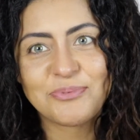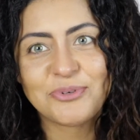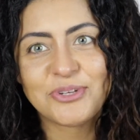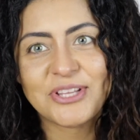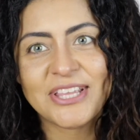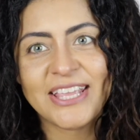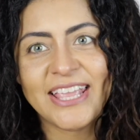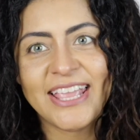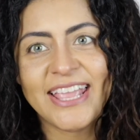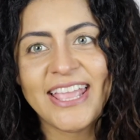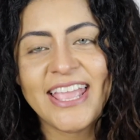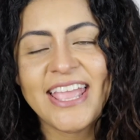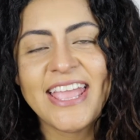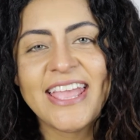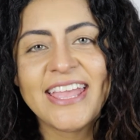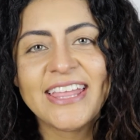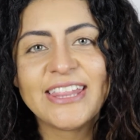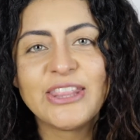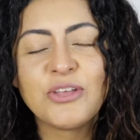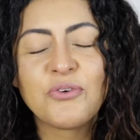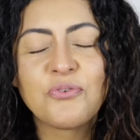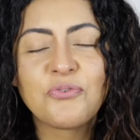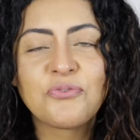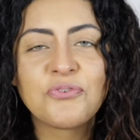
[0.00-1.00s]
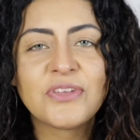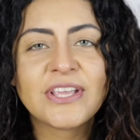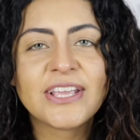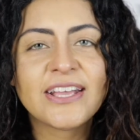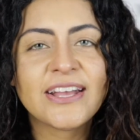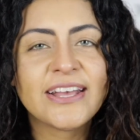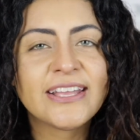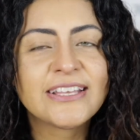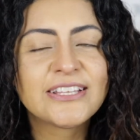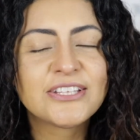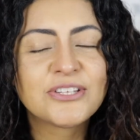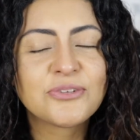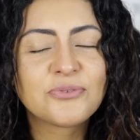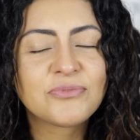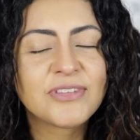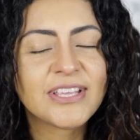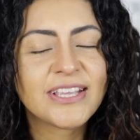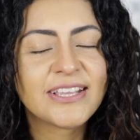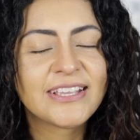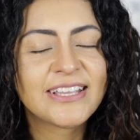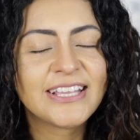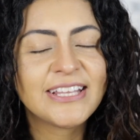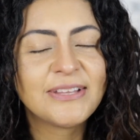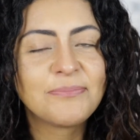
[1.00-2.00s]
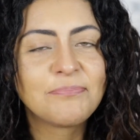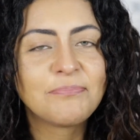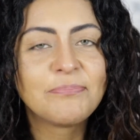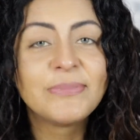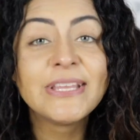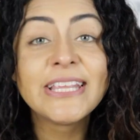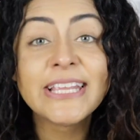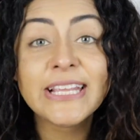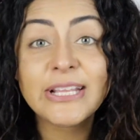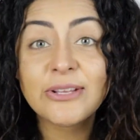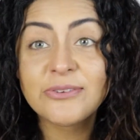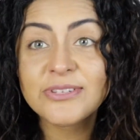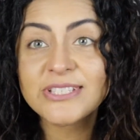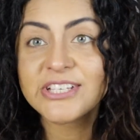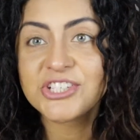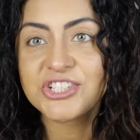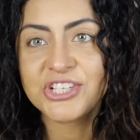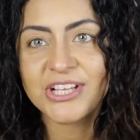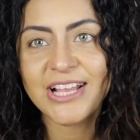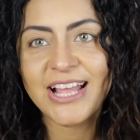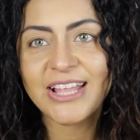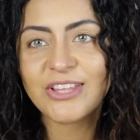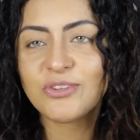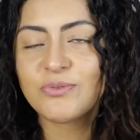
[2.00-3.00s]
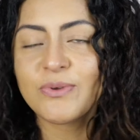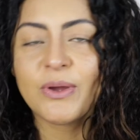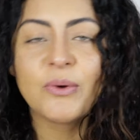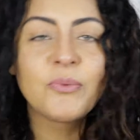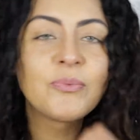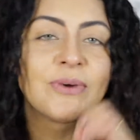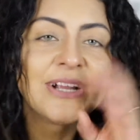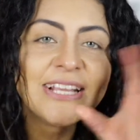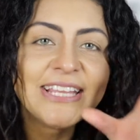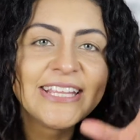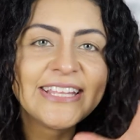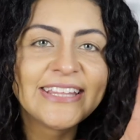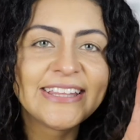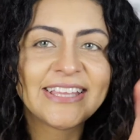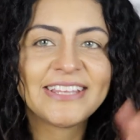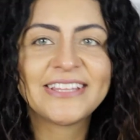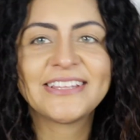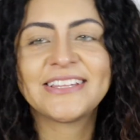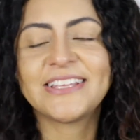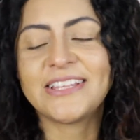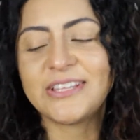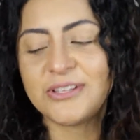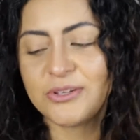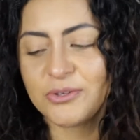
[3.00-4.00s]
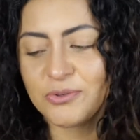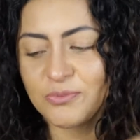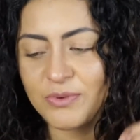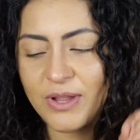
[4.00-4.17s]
porque não fica, ele não tem aquele brilho exagerado, não é um glitter, entendeu?